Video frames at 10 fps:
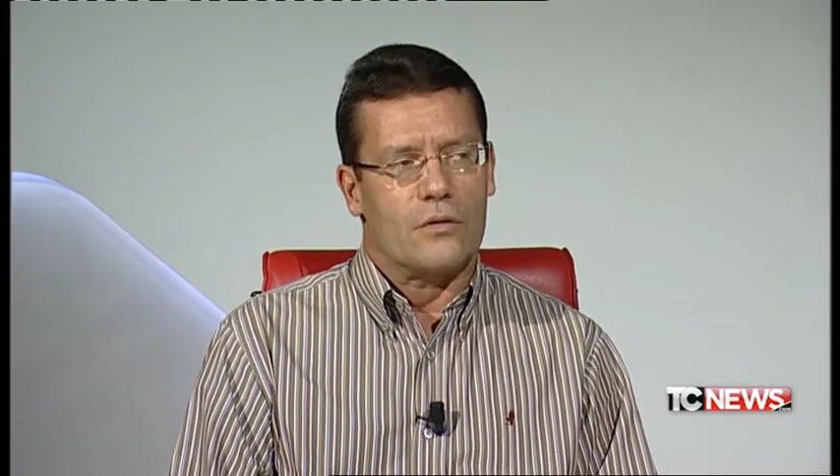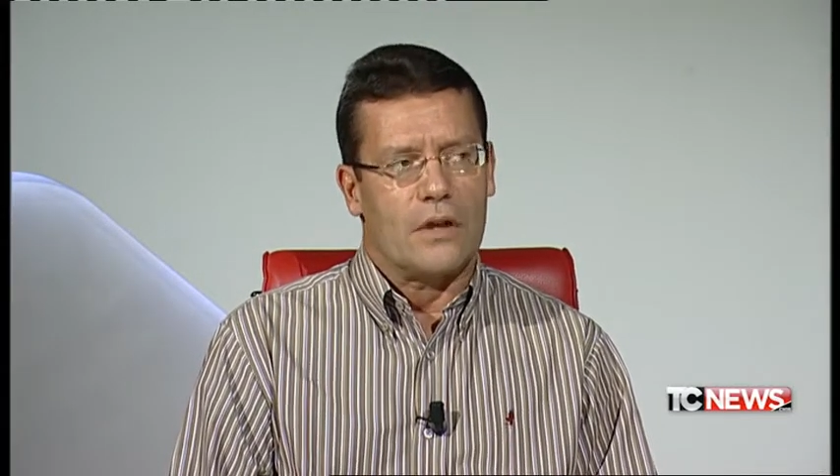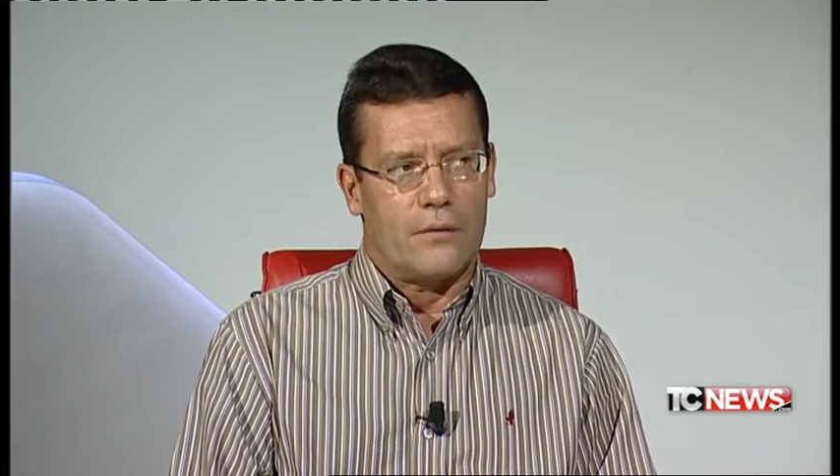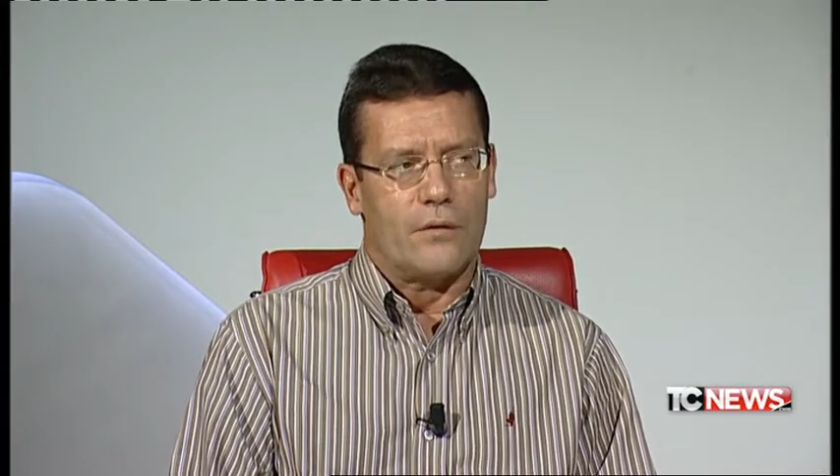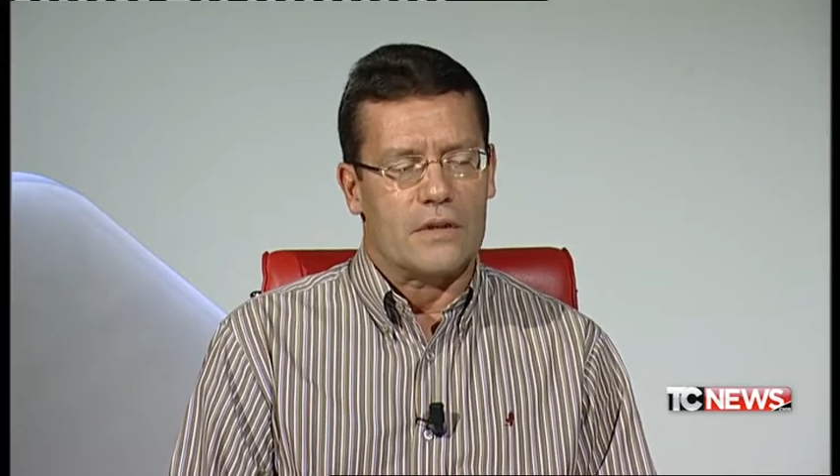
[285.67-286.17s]

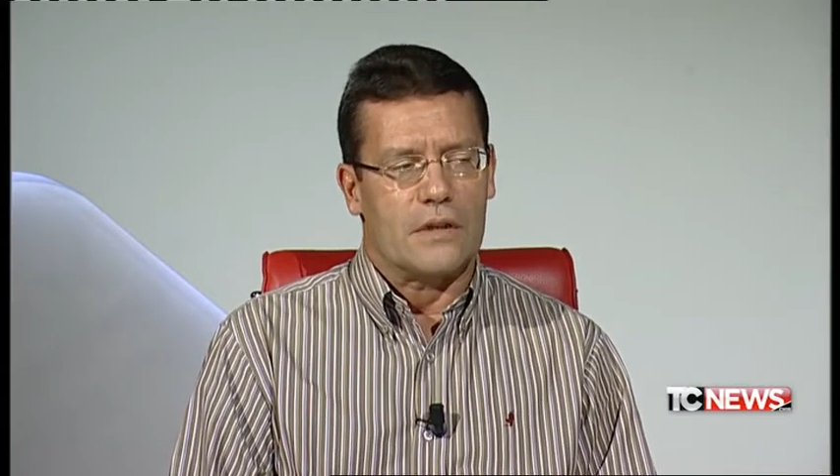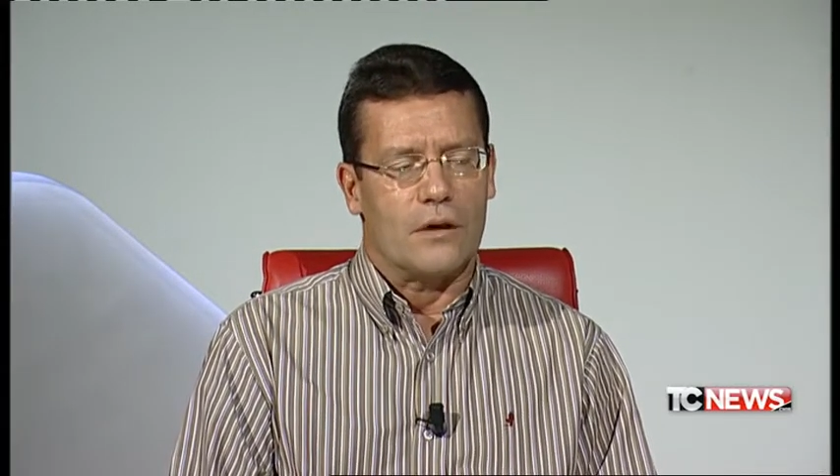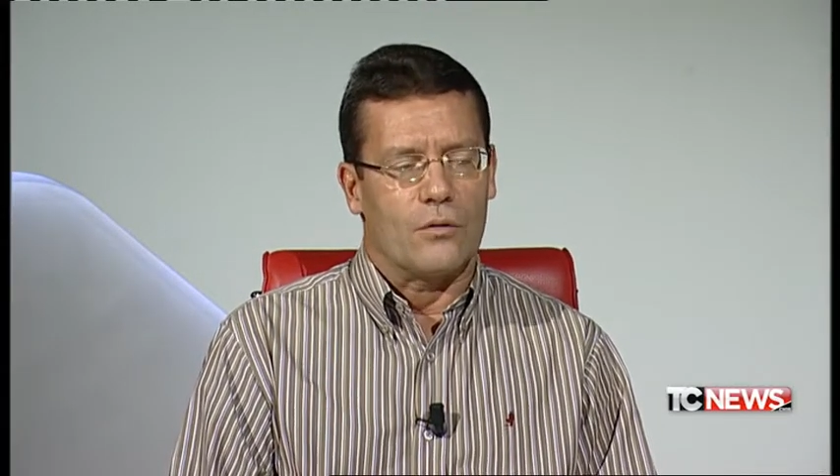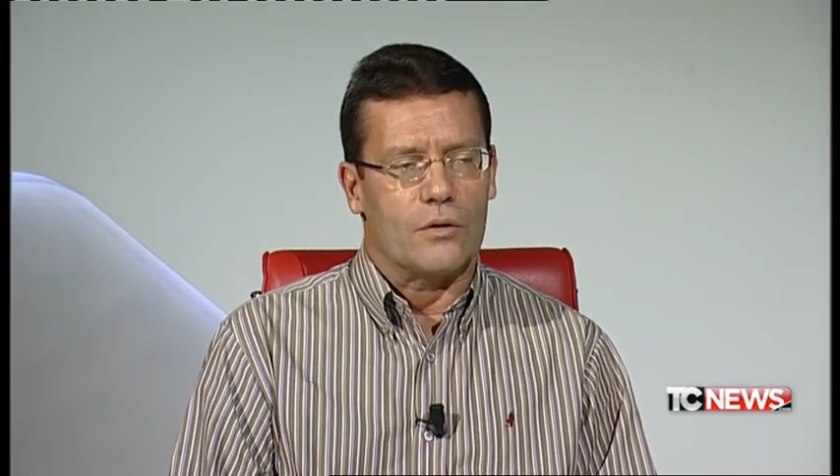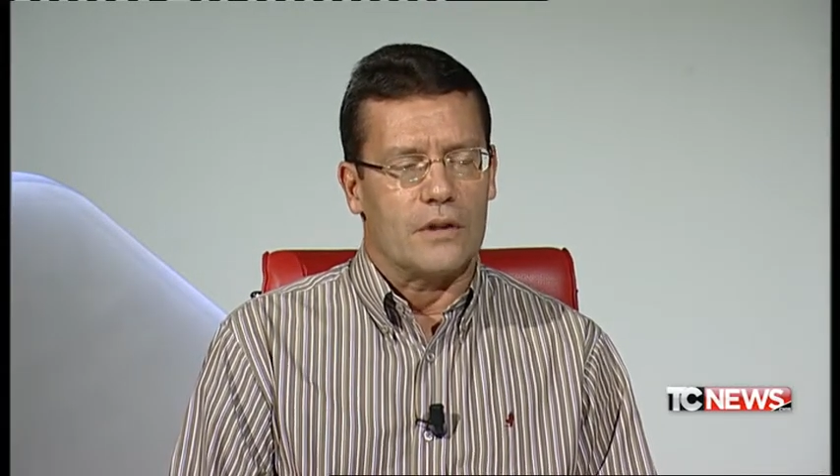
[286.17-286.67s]
delle forze
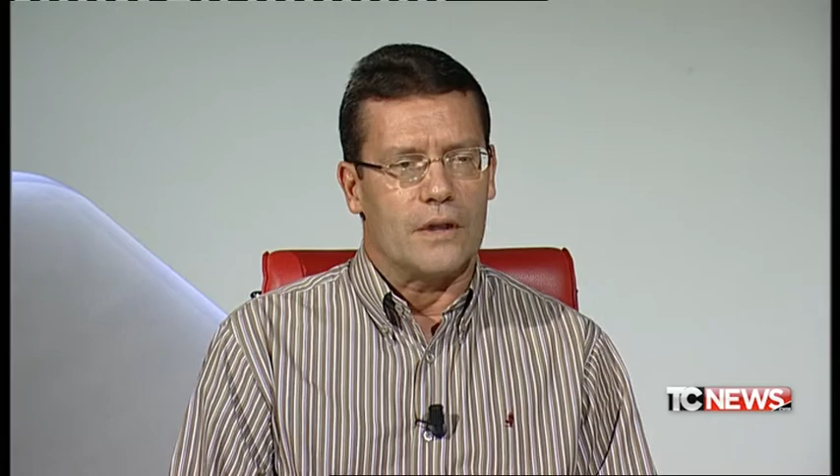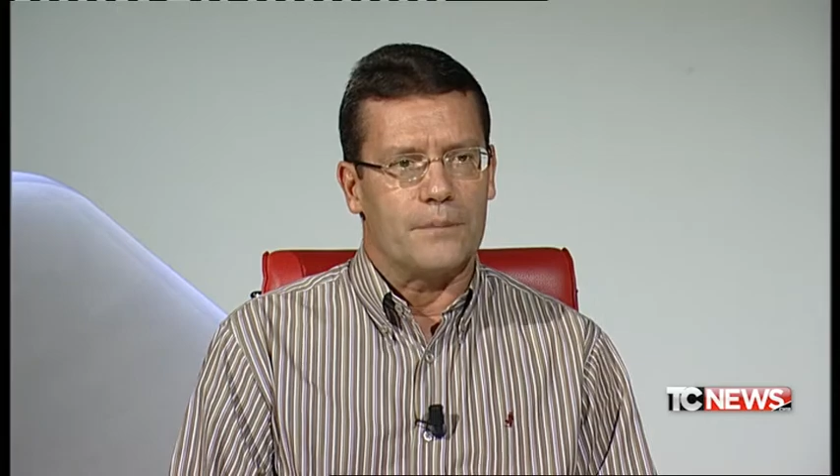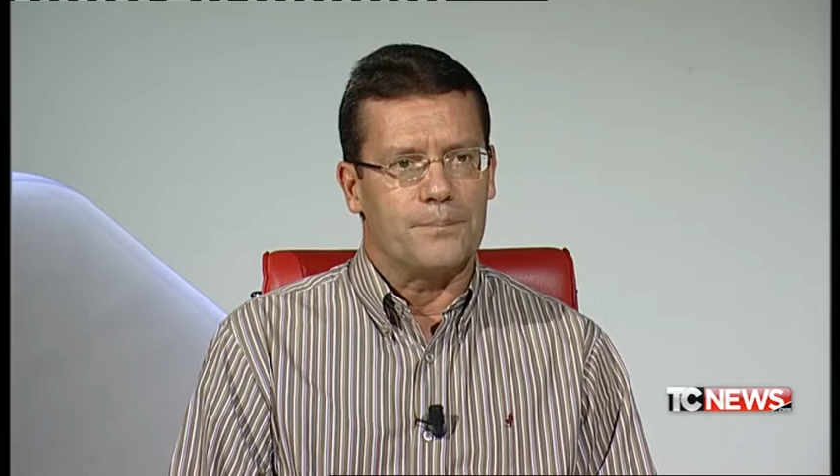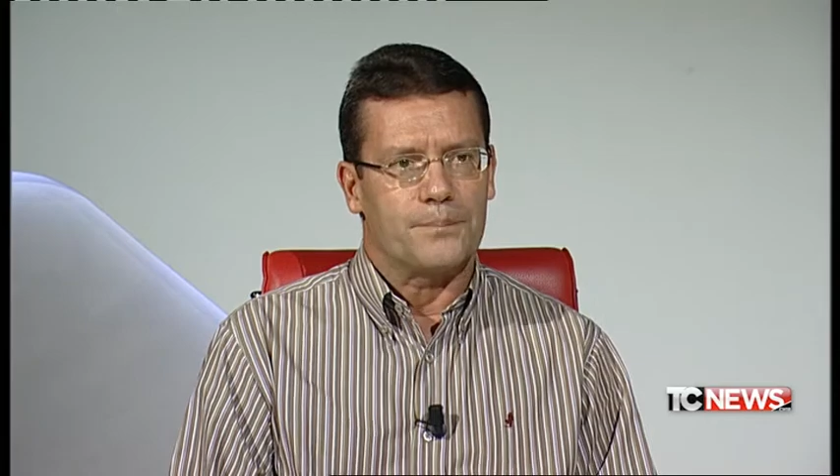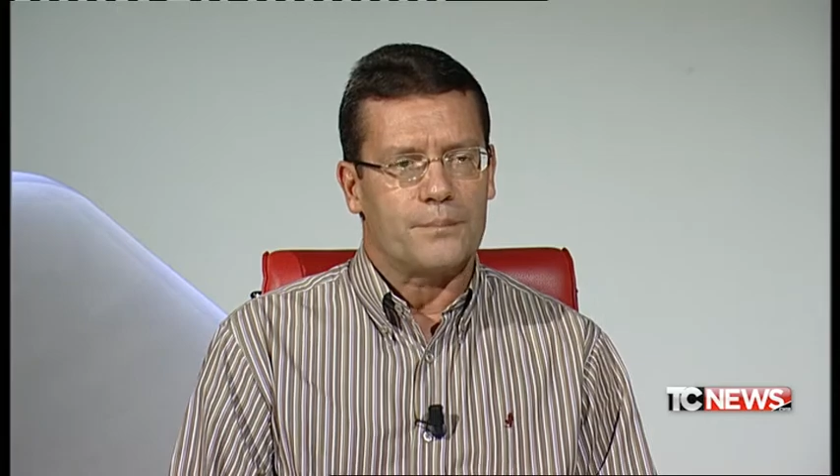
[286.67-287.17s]

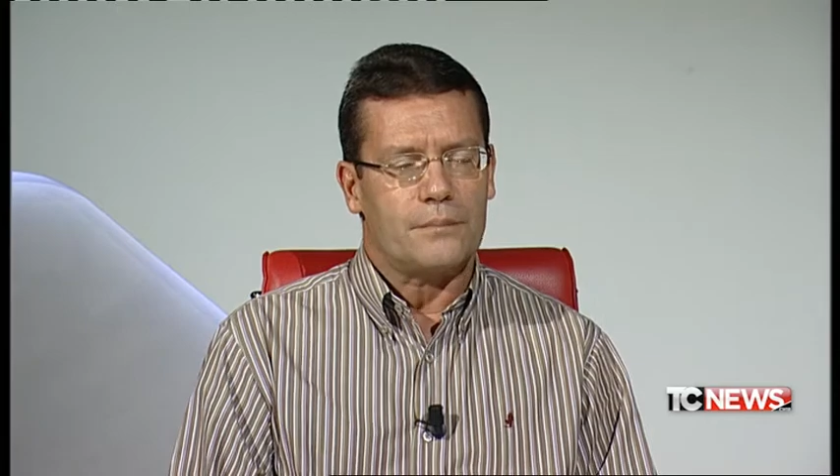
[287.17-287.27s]
dell'ordine.